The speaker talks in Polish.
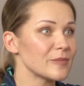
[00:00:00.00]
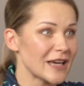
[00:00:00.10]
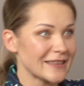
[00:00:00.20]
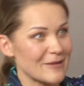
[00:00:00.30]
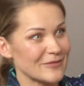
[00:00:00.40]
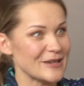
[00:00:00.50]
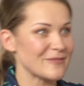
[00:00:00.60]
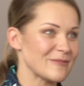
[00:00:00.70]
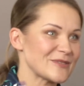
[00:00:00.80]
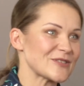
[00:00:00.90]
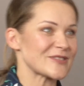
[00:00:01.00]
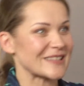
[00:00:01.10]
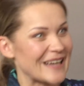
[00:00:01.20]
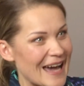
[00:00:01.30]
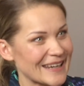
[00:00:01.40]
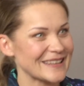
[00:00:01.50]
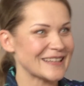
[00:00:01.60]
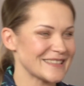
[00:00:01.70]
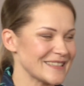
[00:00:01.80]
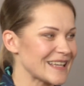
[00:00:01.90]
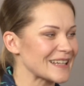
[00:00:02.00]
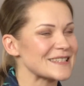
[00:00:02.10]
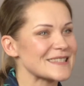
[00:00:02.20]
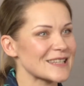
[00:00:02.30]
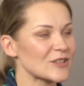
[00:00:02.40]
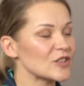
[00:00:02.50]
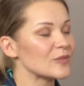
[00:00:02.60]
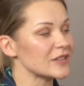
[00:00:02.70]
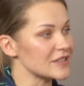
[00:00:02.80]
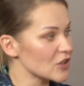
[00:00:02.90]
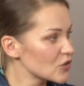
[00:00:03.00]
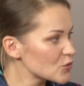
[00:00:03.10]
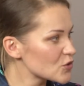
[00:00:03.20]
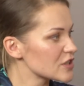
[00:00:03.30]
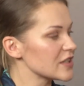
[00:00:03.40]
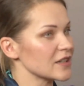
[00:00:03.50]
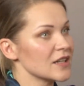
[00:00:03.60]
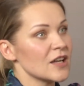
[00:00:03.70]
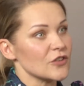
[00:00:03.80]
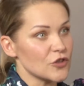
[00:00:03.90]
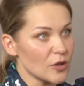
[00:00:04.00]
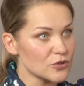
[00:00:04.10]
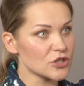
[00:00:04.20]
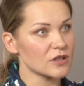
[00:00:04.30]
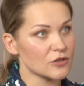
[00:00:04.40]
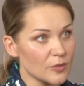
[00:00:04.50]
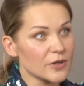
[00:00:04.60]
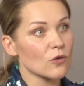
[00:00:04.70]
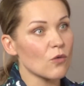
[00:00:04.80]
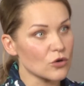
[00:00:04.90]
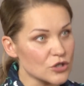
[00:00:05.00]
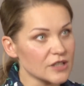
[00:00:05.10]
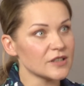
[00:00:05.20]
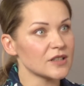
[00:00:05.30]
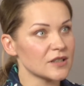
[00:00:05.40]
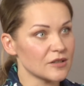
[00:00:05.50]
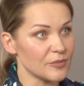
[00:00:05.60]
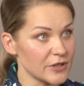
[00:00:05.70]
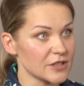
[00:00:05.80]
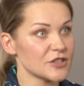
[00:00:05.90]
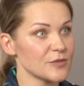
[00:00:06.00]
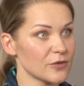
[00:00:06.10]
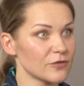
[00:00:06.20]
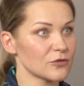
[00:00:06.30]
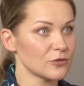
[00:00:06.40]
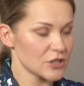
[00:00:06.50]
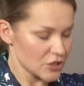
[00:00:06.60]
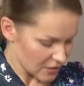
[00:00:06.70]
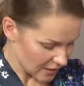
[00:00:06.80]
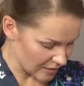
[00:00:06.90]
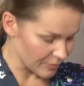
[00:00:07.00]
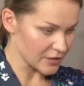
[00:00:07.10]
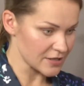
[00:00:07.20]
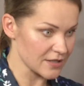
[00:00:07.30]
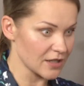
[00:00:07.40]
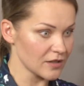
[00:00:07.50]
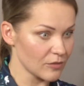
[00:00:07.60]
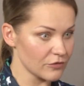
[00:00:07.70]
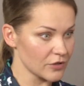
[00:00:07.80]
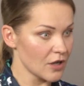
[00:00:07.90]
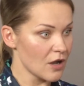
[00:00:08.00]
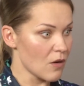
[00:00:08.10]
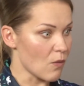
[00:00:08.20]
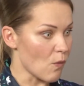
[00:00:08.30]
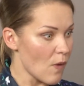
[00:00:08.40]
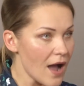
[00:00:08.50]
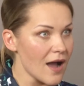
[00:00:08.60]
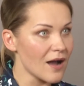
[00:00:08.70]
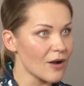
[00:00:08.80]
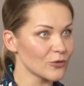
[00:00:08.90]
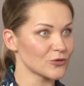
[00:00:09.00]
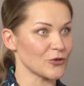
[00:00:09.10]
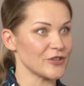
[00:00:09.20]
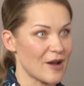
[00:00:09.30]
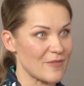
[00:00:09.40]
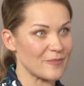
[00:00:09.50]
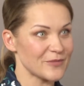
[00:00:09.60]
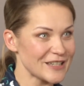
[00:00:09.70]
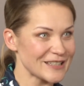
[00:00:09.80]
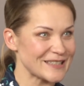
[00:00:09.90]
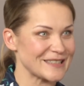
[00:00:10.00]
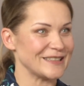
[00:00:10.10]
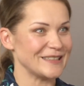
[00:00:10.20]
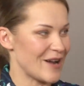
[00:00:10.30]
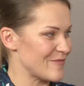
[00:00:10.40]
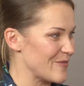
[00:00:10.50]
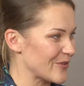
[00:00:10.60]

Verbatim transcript: ja tam nie mam no co no zgarniać i tak nic z tego nie będzie. Otóż nie. Dobrze, dobre ułożenie piersi powoduje, że nagle pani zgarnia, mówi wow, to ja mam piersi, ja mam